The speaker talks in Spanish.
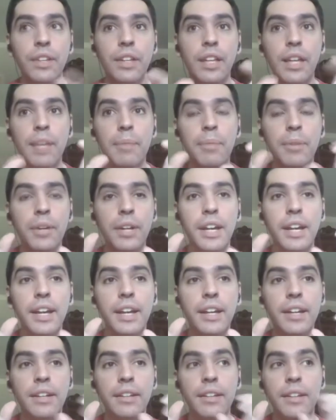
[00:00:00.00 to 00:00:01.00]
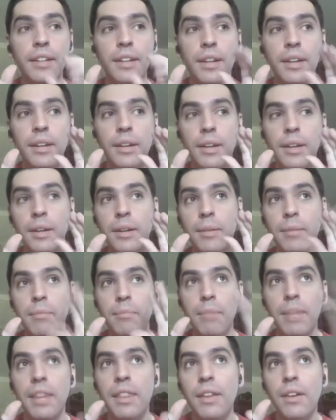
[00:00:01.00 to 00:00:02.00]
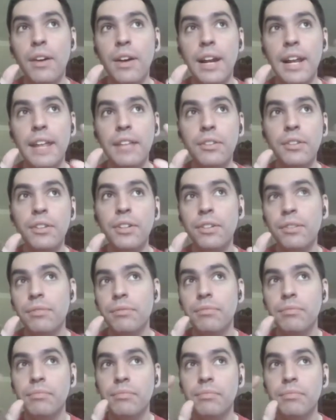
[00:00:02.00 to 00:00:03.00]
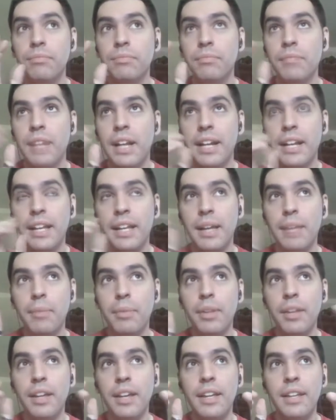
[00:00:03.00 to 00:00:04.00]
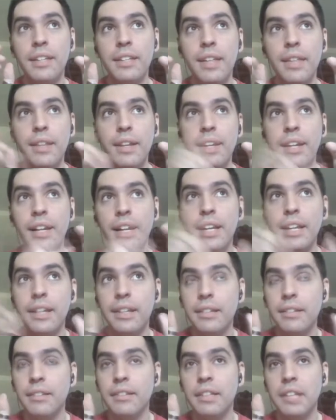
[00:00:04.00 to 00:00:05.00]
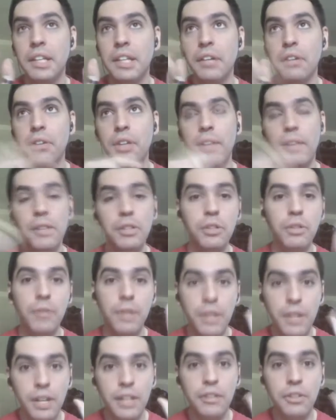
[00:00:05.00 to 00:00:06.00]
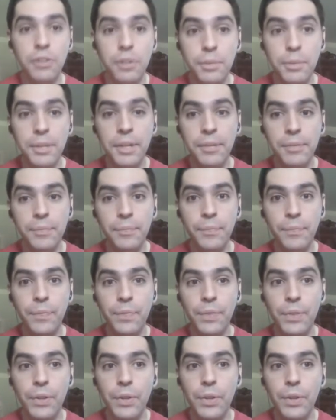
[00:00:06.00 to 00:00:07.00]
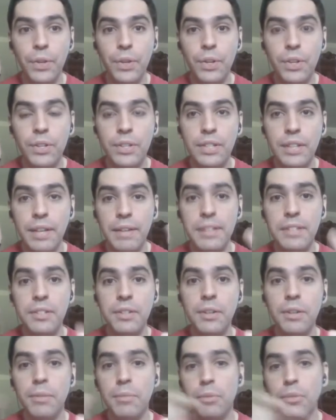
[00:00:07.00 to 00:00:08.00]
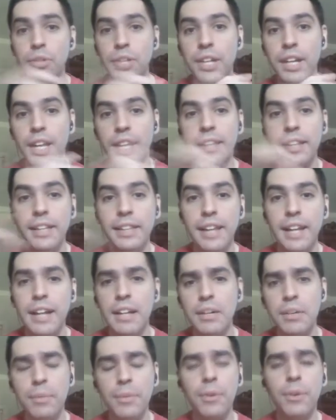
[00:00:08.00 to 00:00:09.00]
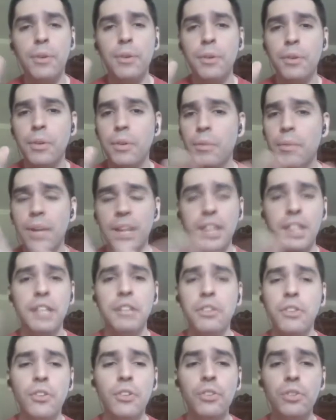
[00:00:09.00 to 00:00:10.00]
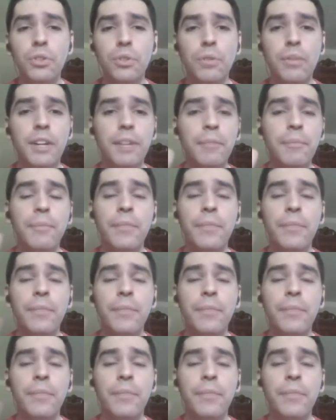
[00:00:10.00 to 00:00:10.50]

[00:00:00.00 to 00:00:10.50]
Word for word: y poner vídeo aleatorio al que podéis hacer clic y os lleva otro vídeo aleatorio mío, ¿sabéis? Con musiquita y tal, como, como hacen todos los youtubers.